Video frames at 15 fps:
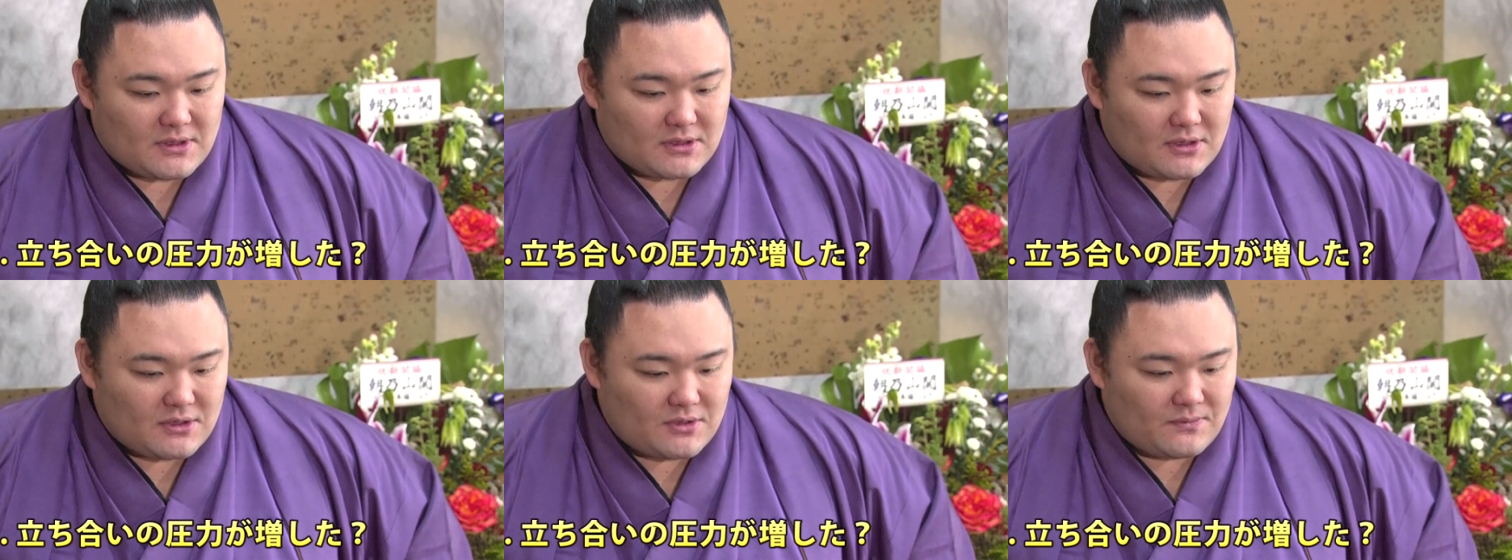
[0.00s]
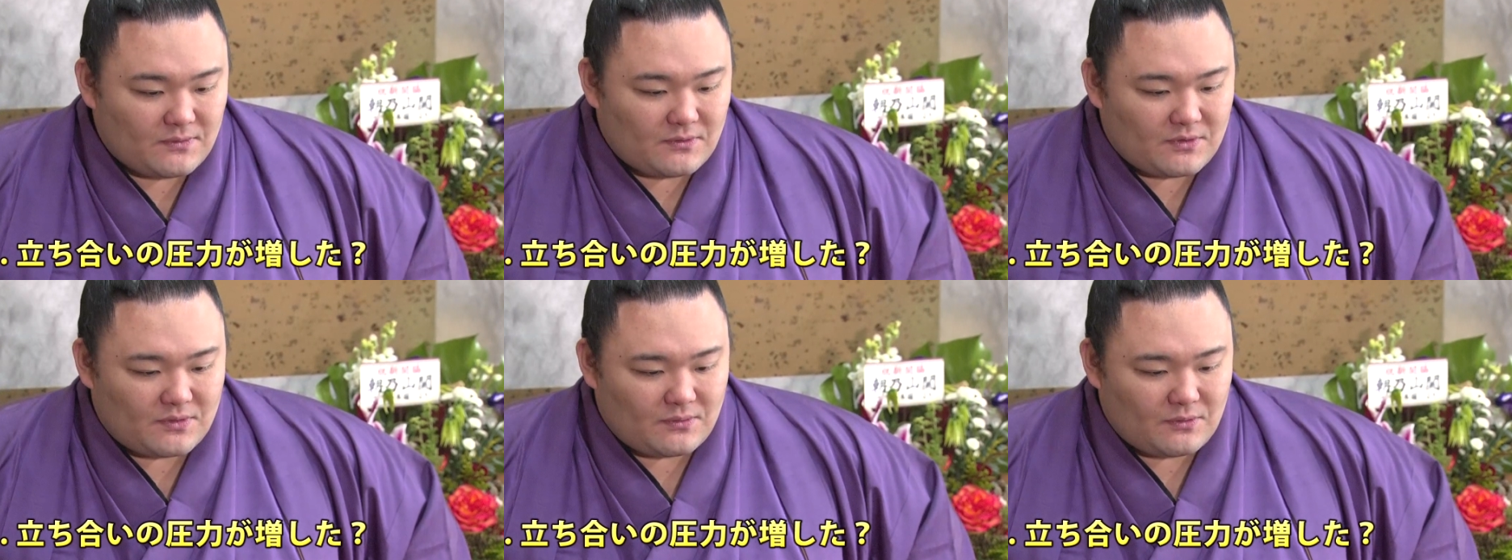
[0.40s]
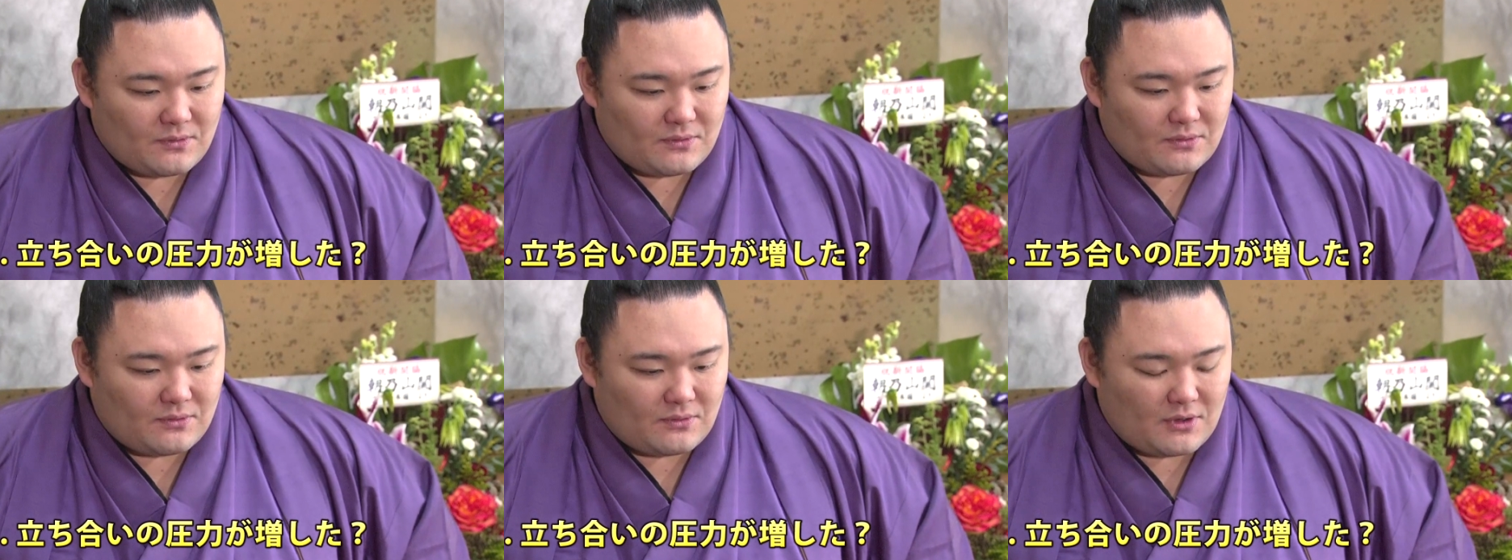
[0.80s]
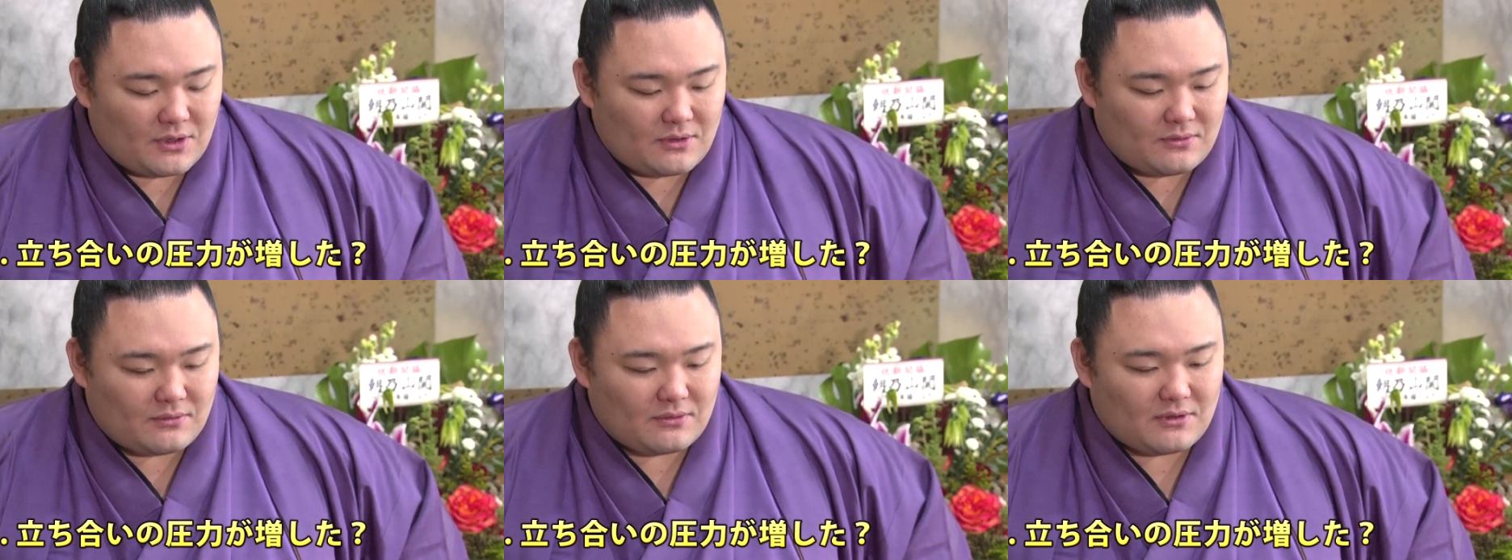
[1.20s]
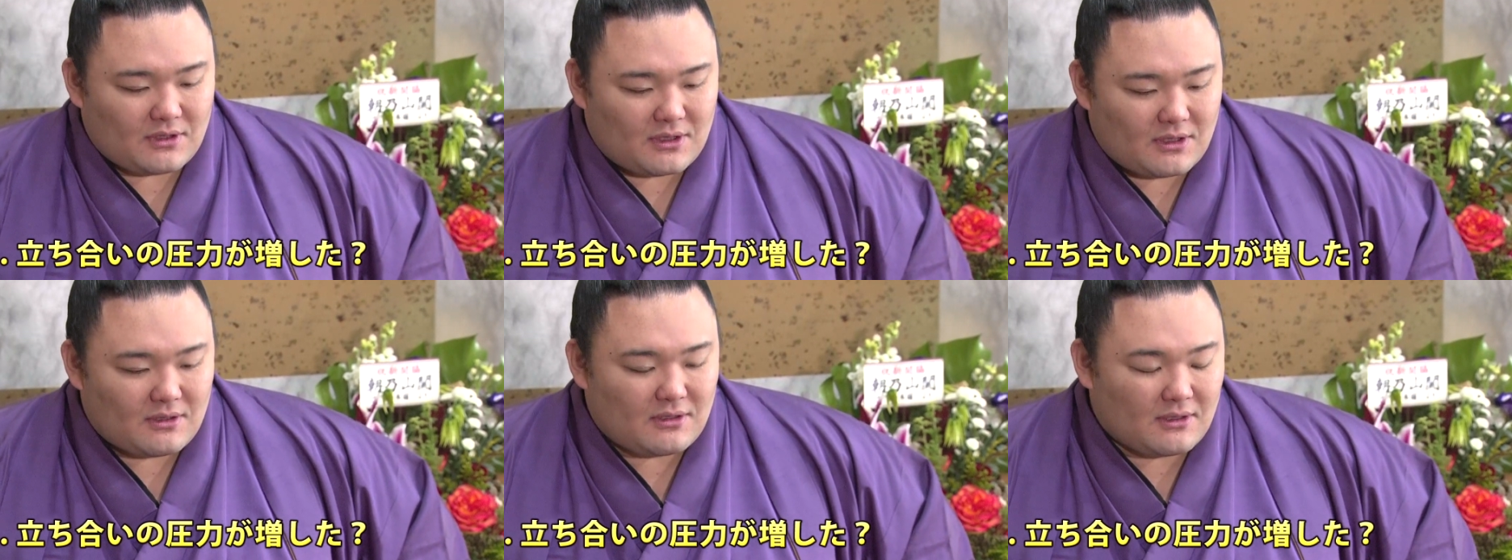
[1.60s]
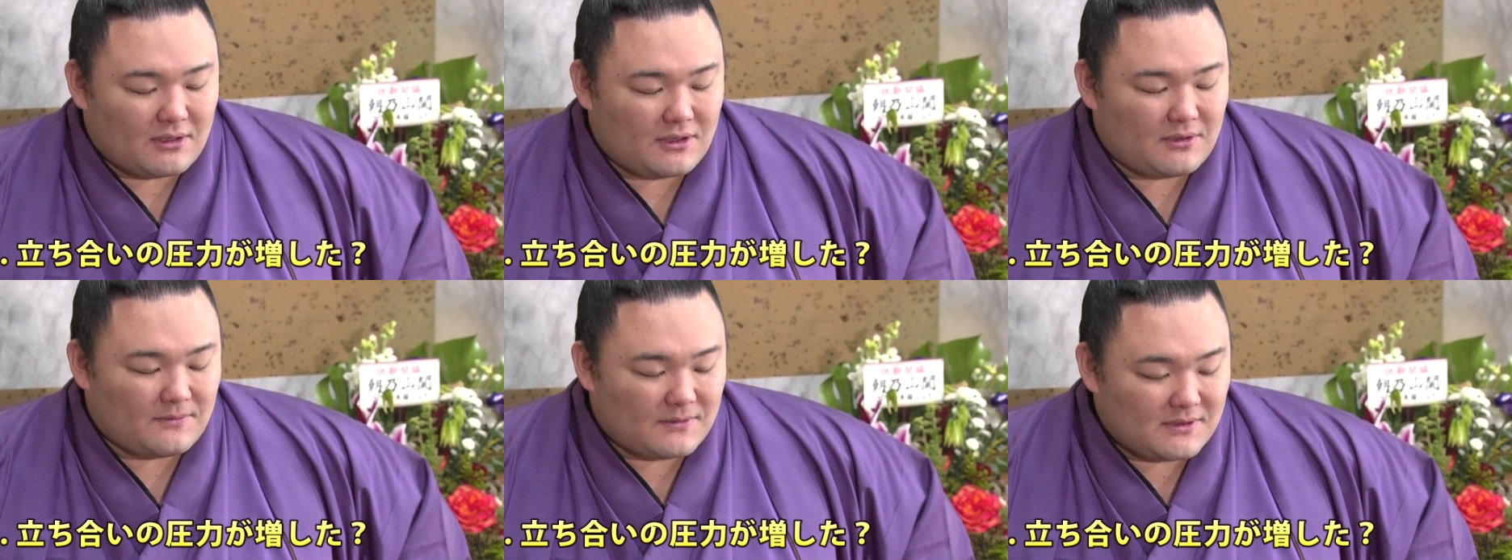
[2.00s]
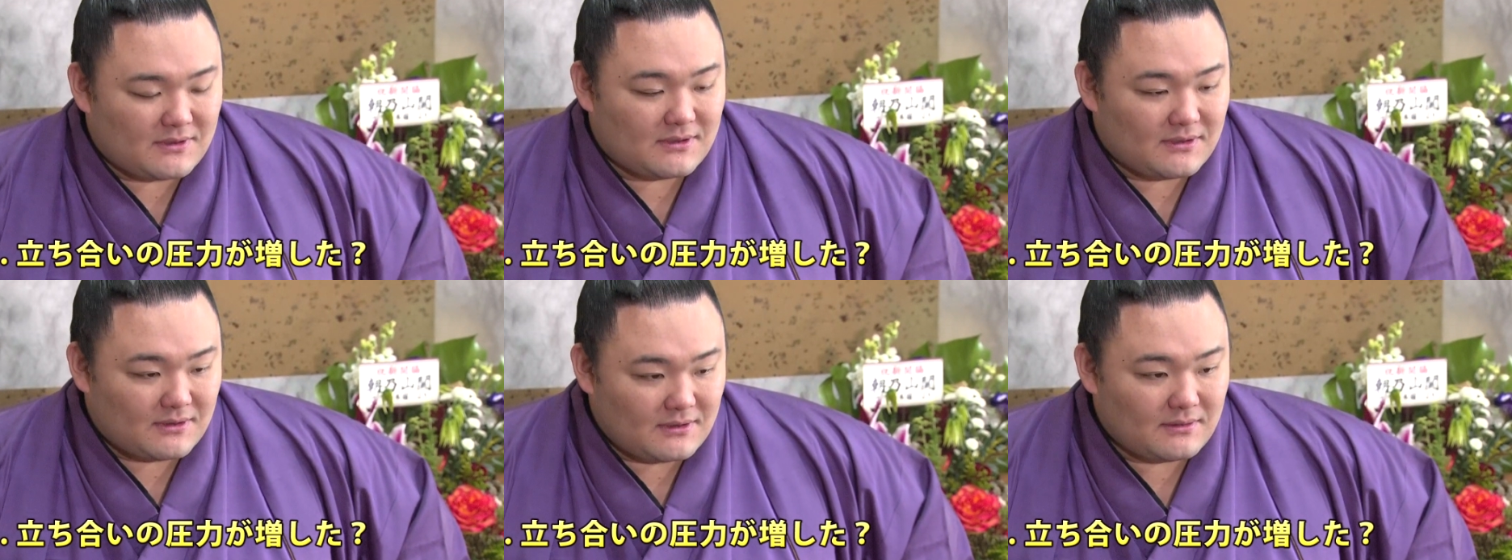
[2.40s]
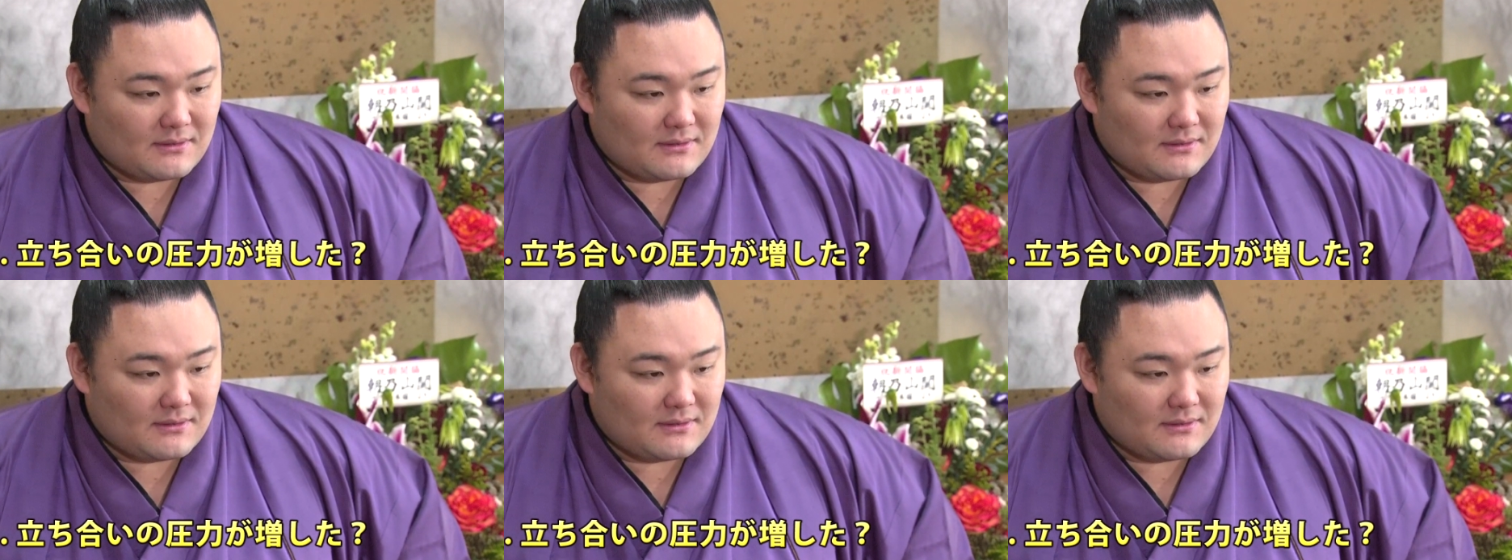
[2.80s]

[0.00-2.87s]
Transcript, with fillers: しっかり自分の相撲を取り切ることだけ考えてます